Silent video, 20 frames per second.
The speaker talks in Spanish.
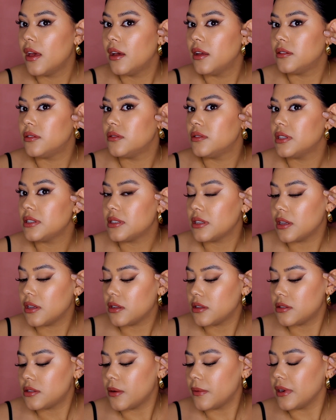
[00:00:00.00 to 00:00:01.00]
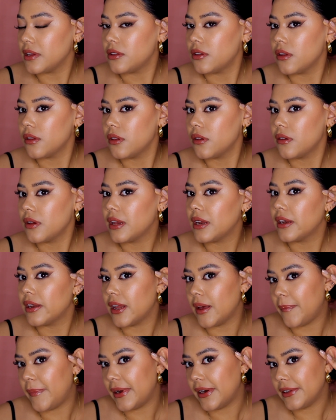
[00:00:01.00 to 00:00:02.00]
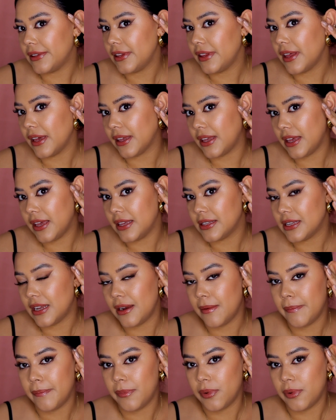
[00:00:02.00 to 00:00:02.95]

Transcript: Entonces, sobre todo en la parte de aquí que salen,